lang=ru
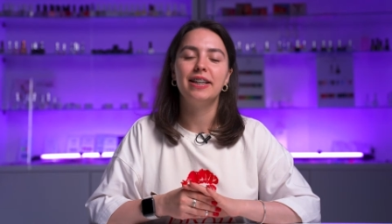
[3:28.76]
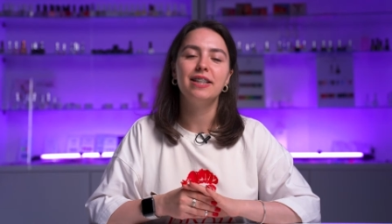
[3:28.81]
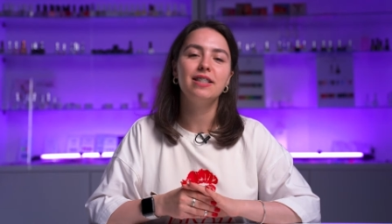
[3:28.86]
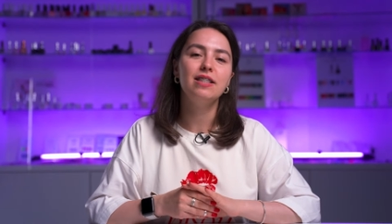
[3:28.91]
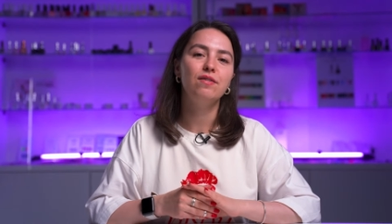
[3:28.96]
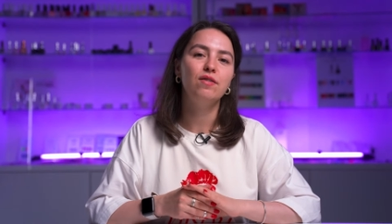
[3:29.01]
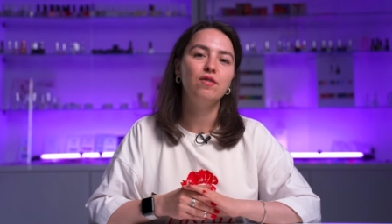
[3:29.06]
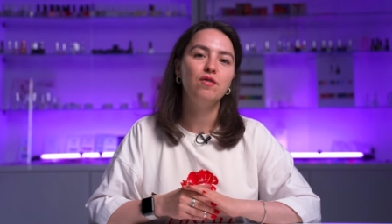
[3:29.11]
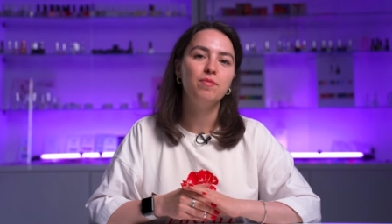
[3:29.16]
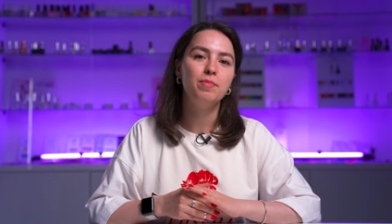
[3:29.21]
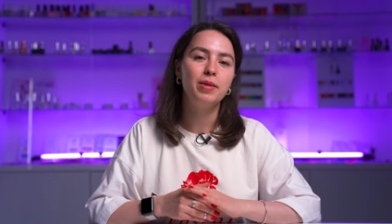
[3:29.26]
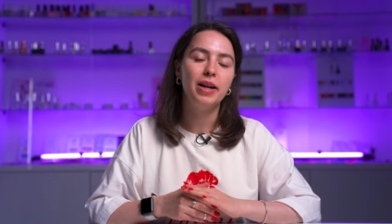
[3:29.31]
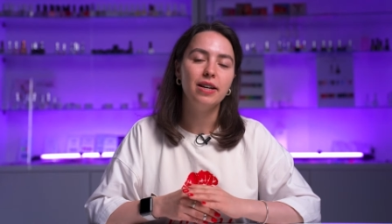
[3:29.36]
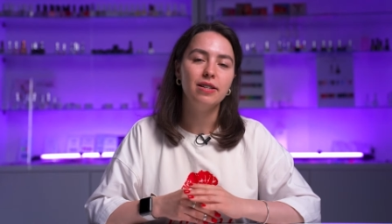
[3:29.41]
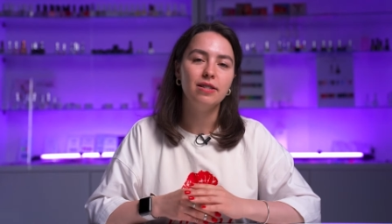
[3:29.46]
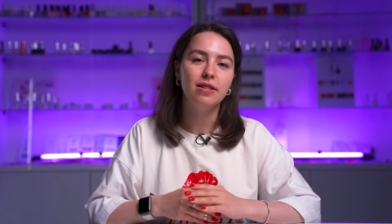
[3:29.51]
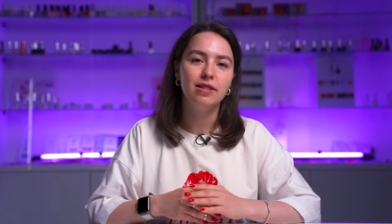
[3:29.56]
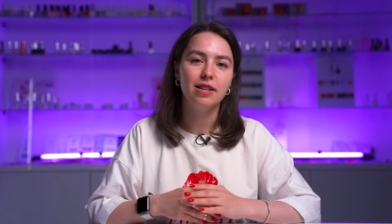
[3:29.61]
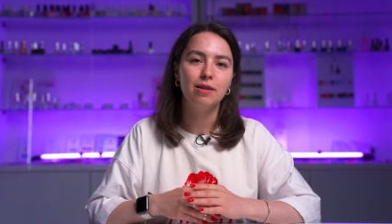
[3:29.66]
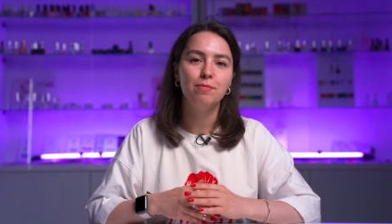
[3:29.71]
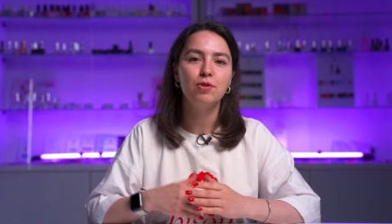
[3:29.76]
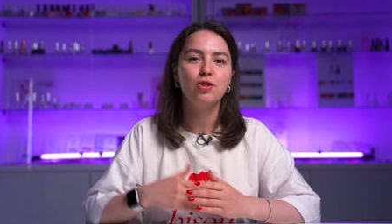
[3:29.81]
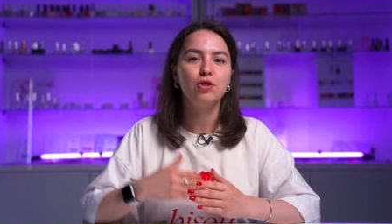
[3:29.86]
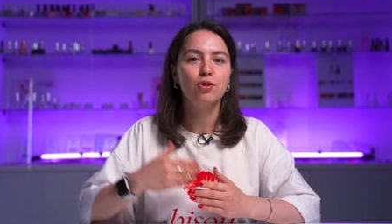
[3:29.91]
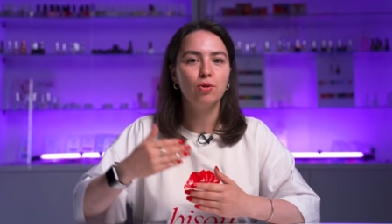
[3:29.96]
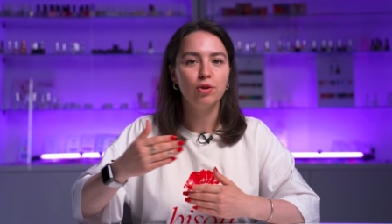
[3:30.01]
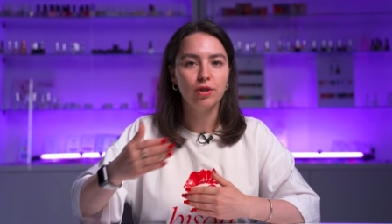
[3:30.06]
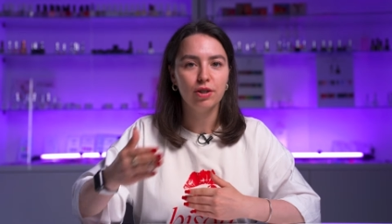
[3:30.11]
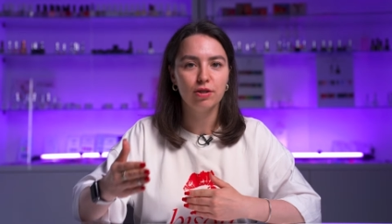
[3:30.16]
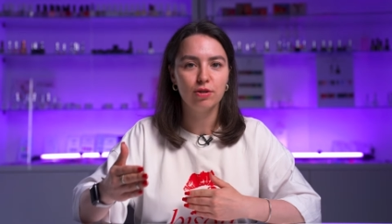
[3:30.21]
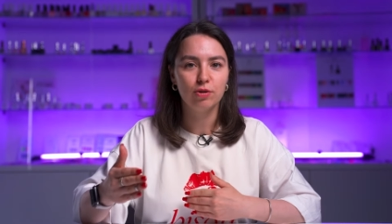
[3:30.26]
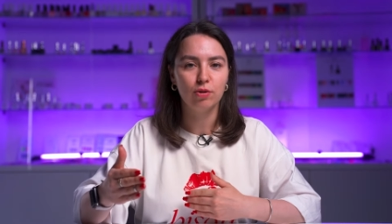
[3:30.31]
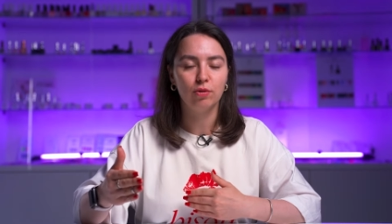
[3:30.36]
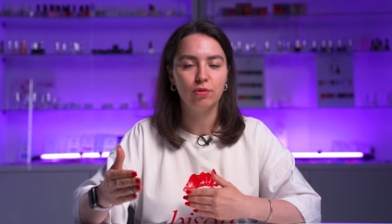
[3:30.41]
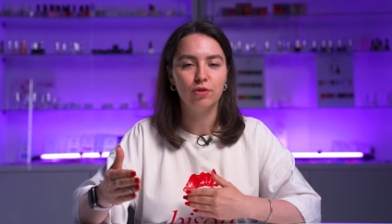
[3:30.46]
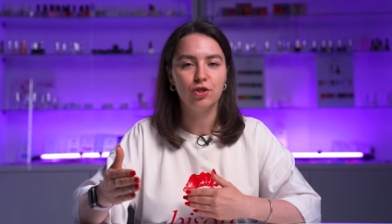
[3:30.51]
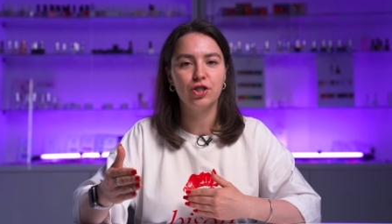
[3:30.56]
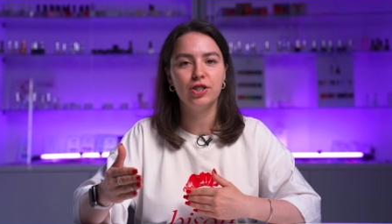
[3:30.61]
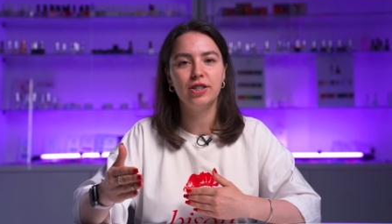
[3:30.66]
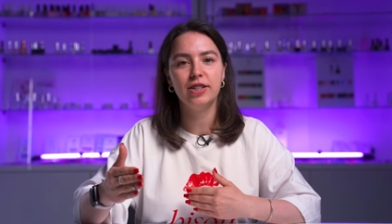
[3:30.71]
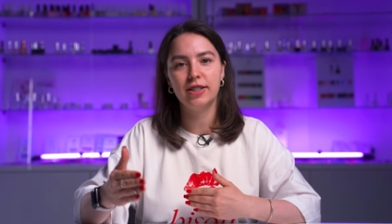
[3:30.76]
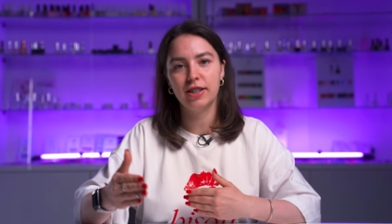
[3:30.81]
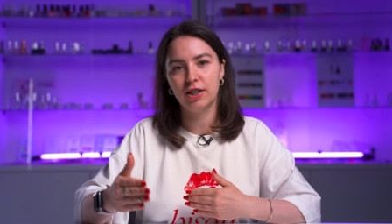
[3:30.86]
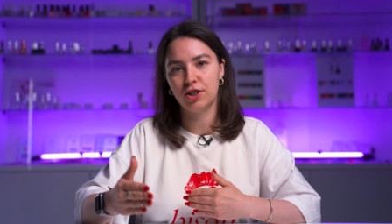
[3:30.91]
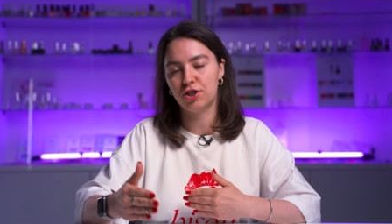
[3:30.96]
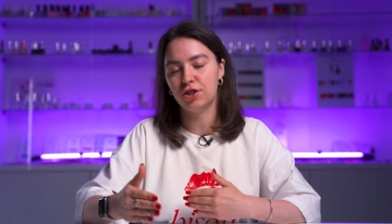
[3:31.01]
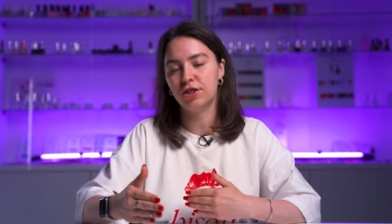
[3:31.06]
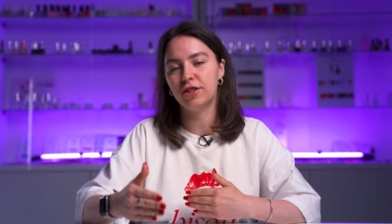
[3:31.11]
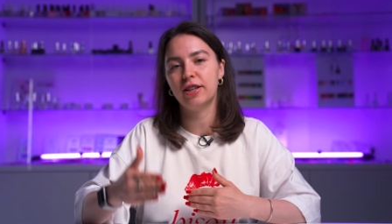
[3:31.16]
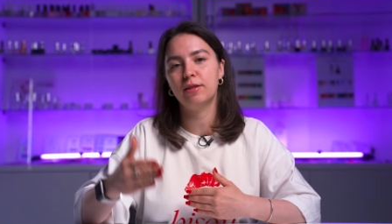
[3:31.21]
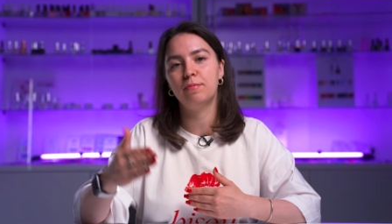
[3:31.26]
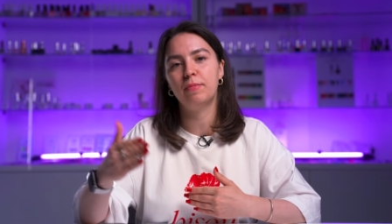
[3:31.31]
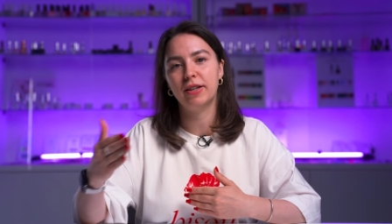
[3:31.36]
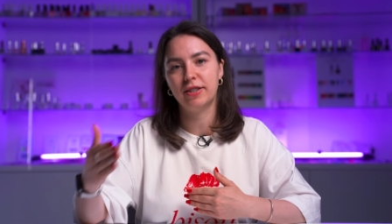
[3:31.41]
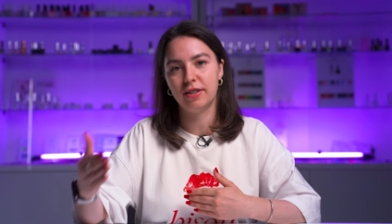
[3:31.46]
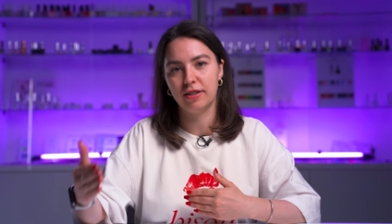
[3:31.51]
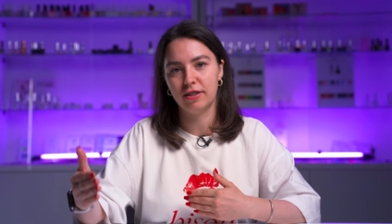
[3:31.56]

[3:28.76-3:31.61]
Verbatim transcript: А если вы выбираете самый широкий стол, 60-65